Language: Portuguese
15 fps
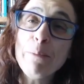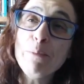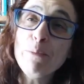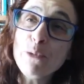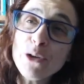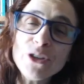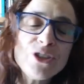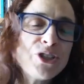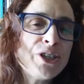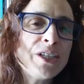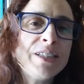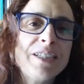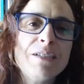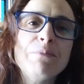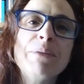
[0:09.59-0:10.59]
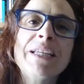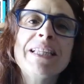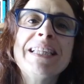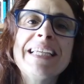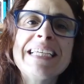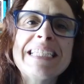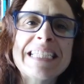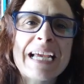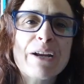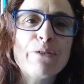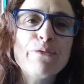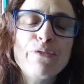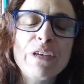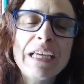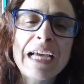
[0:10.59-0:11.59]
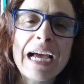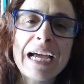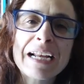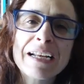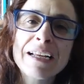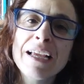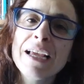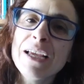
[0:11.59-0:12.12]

muito gentilmente deixaram ficar